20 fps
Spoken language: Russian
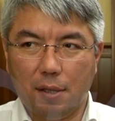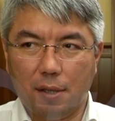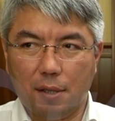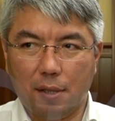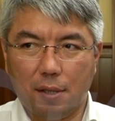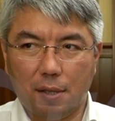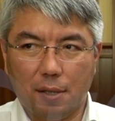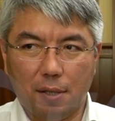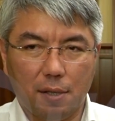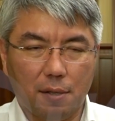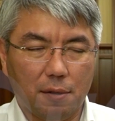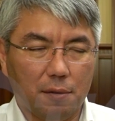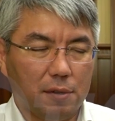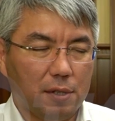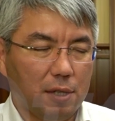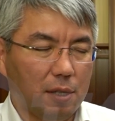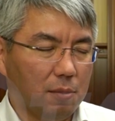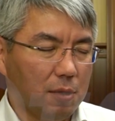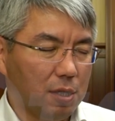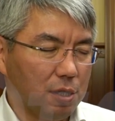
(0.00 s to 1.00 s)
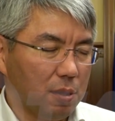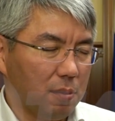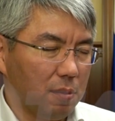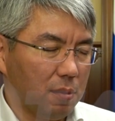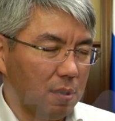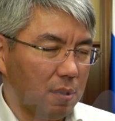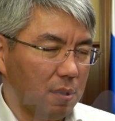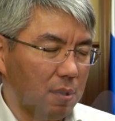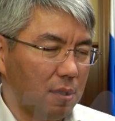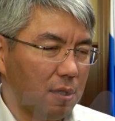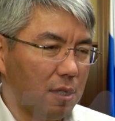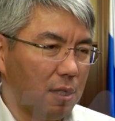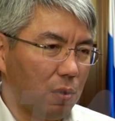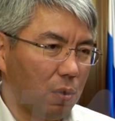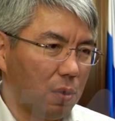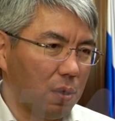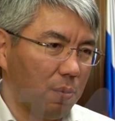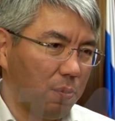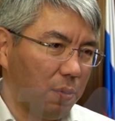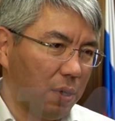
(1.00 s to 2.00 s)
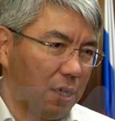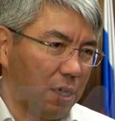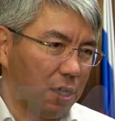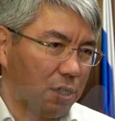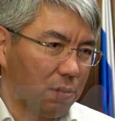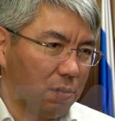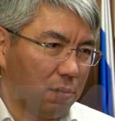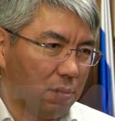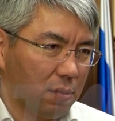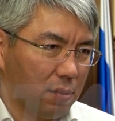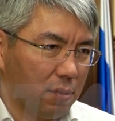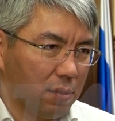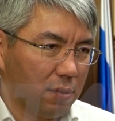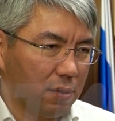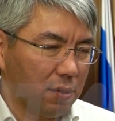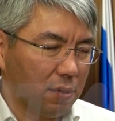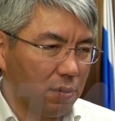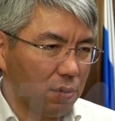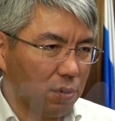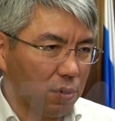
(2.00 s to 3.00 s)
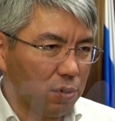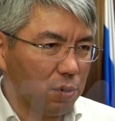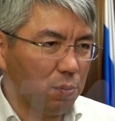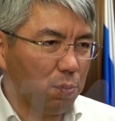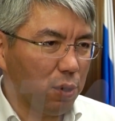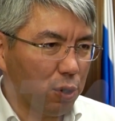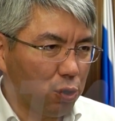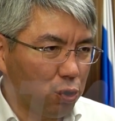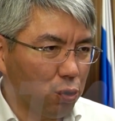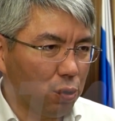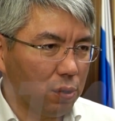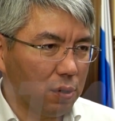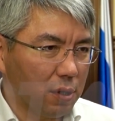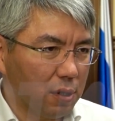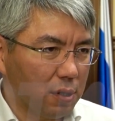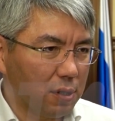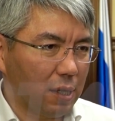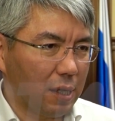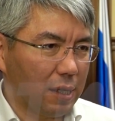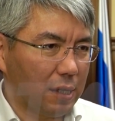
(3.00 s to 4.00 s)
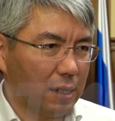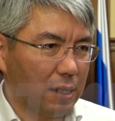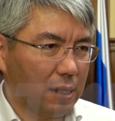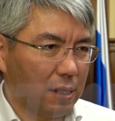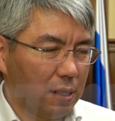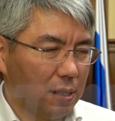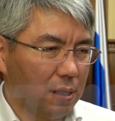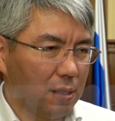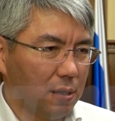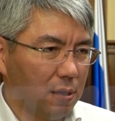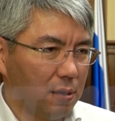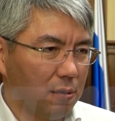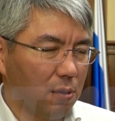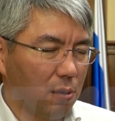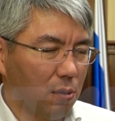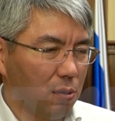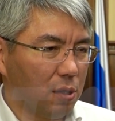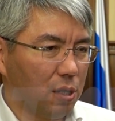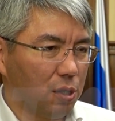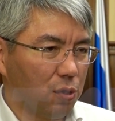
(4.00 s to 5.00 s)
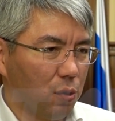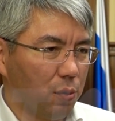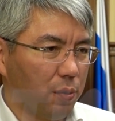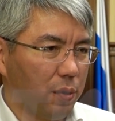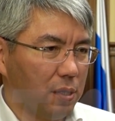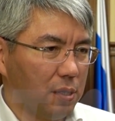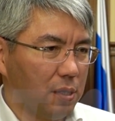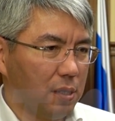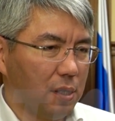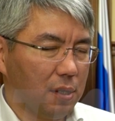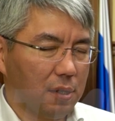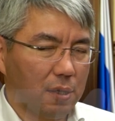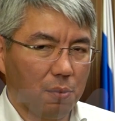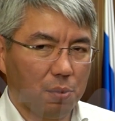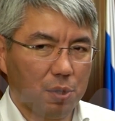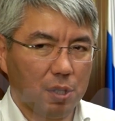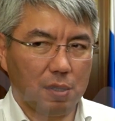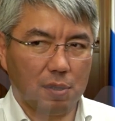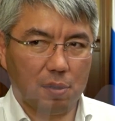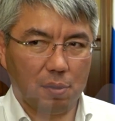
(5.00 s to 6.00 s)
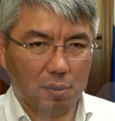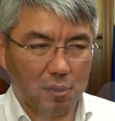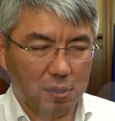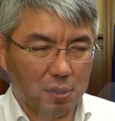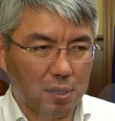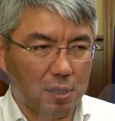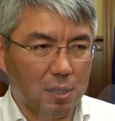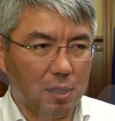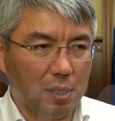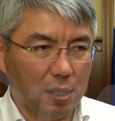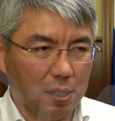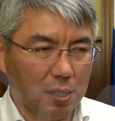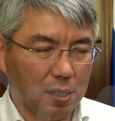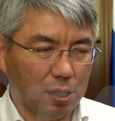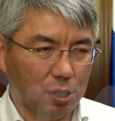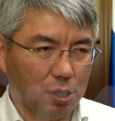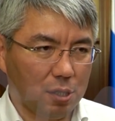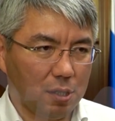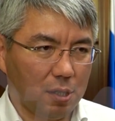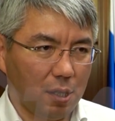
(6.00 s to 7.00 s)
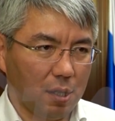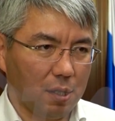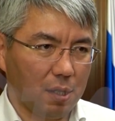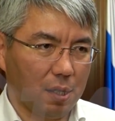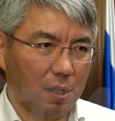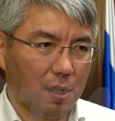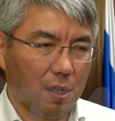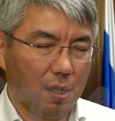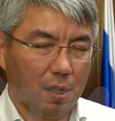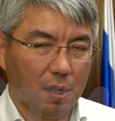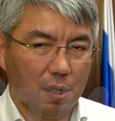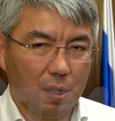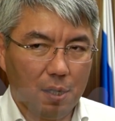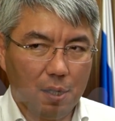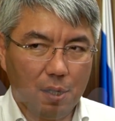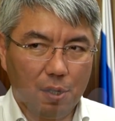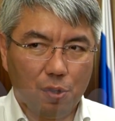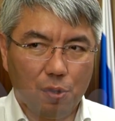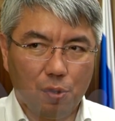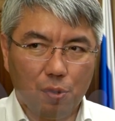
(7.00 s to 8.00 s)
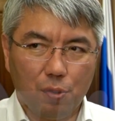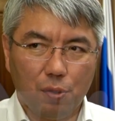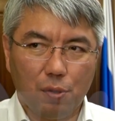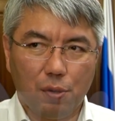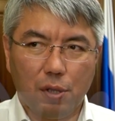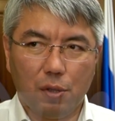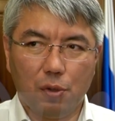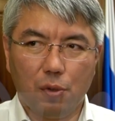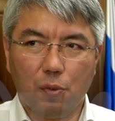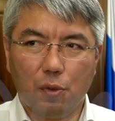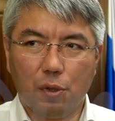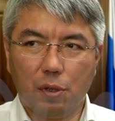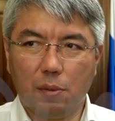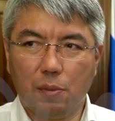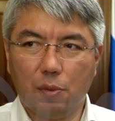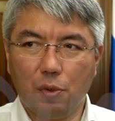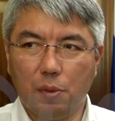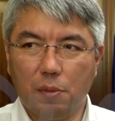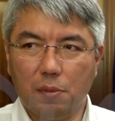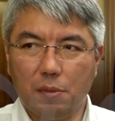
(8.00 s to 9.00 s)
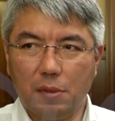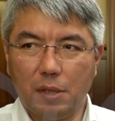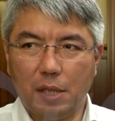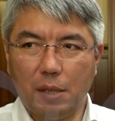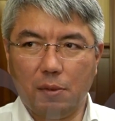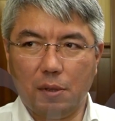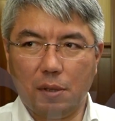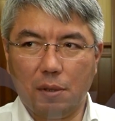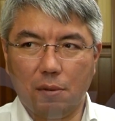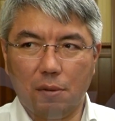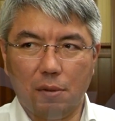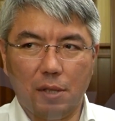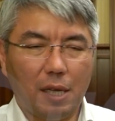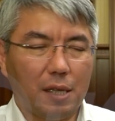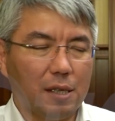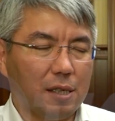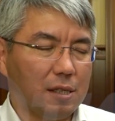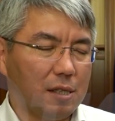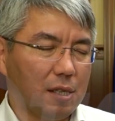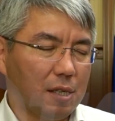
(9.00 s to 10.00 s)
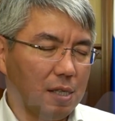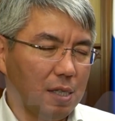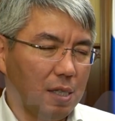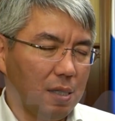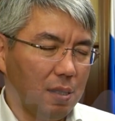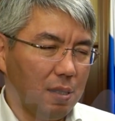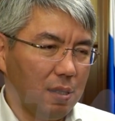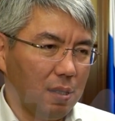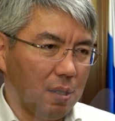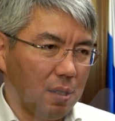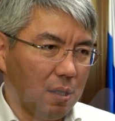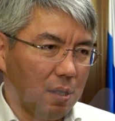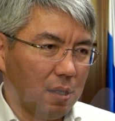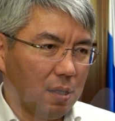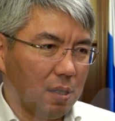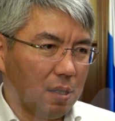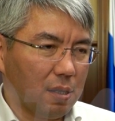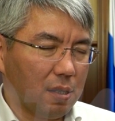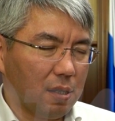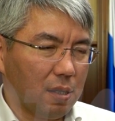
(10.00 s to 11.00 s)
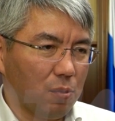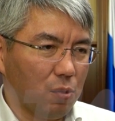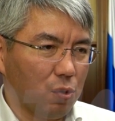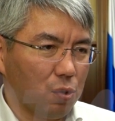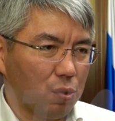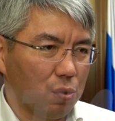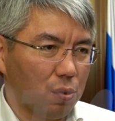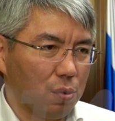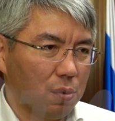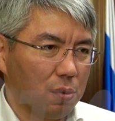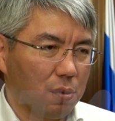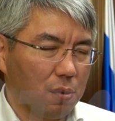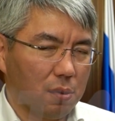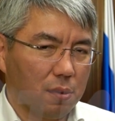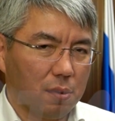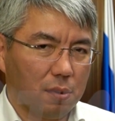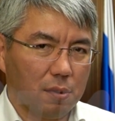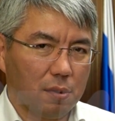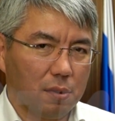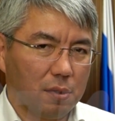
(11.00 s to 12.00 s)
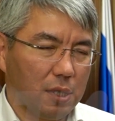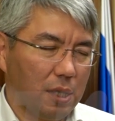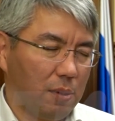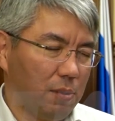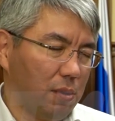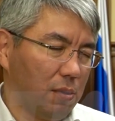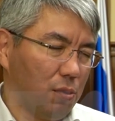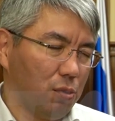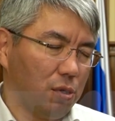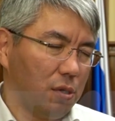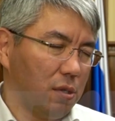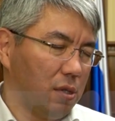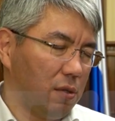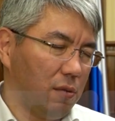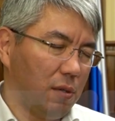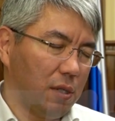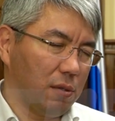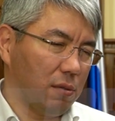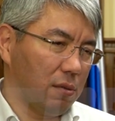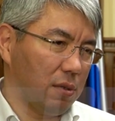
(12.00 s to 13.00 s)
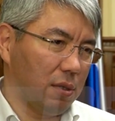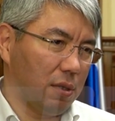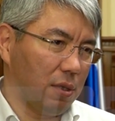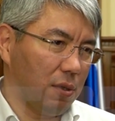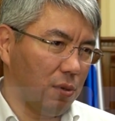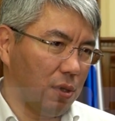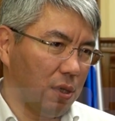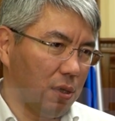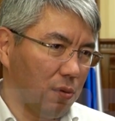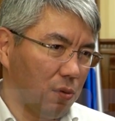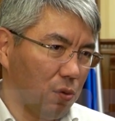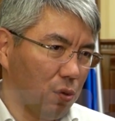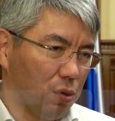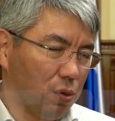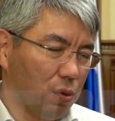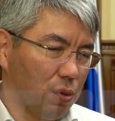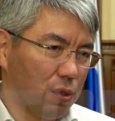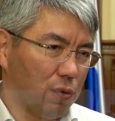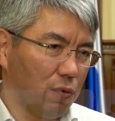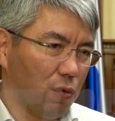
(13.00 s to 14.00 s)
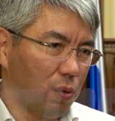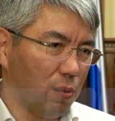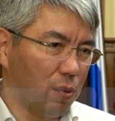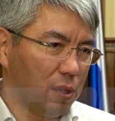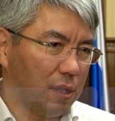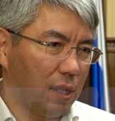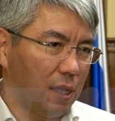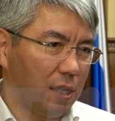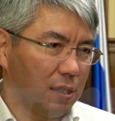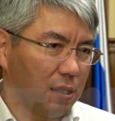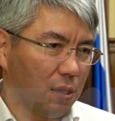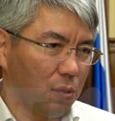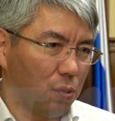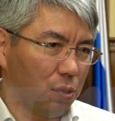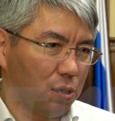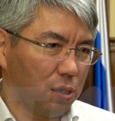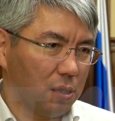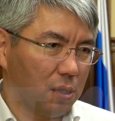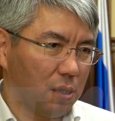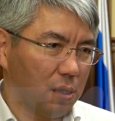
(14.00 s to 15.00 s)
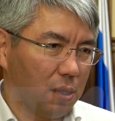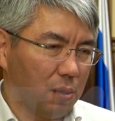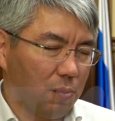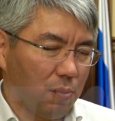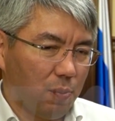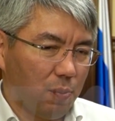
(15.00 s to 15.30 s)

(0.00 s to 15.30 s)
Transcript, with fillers: а, всем нашим недругам покажем вот, сплоченность страны вокруг нашего президента, вообще единение нашей страны, то я думаю, это будет самый такой яркий сигнал к тому, что э, с нами лучше не связываться. И вот это то, что СВО быстрее закончится.